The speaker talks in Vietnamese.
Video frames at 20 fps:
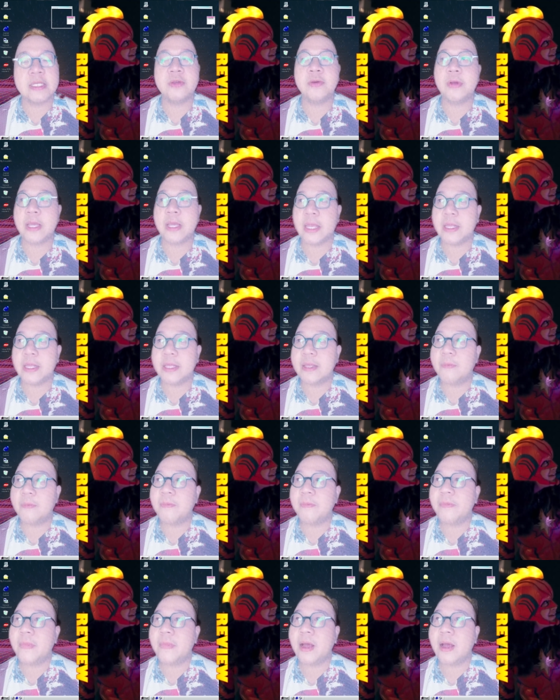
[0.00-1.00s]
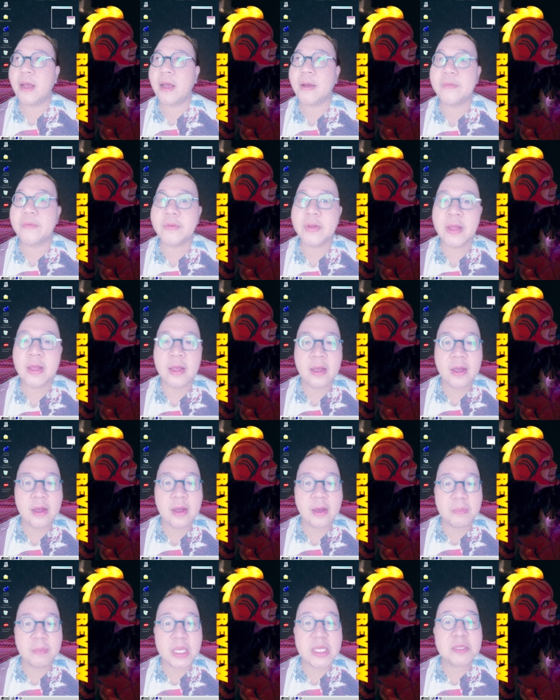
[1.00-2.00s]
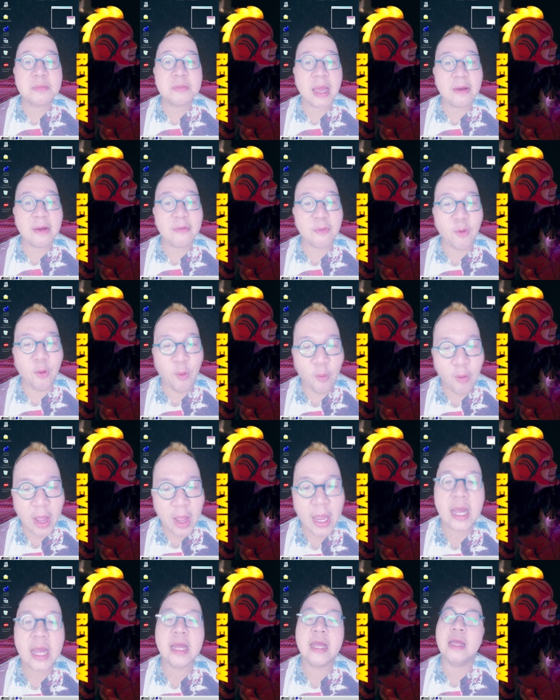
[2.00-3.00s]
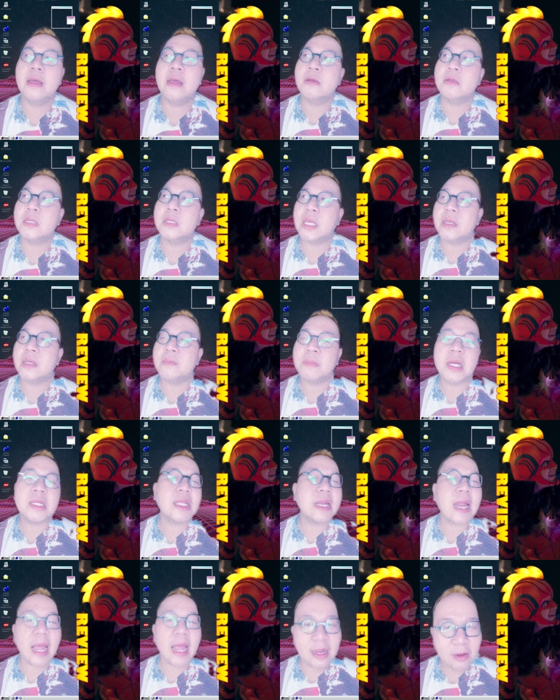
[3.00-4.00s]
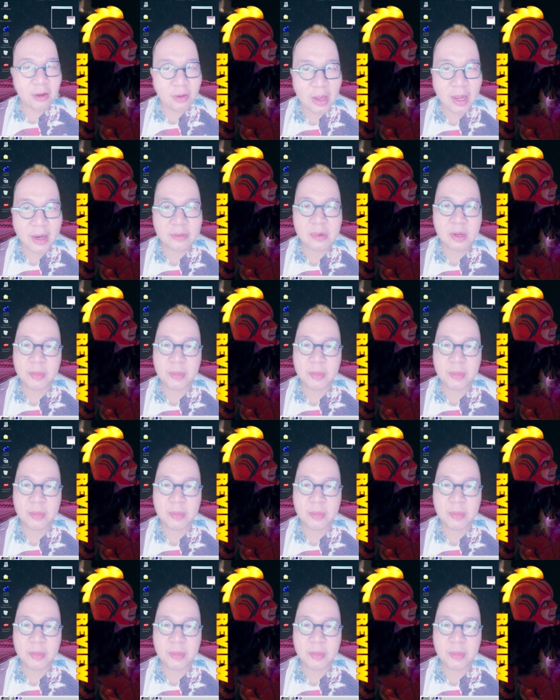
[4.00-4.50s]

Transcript: xuất hiện trong uh, Miss Marvel ha thì mới tới đây thôi à thì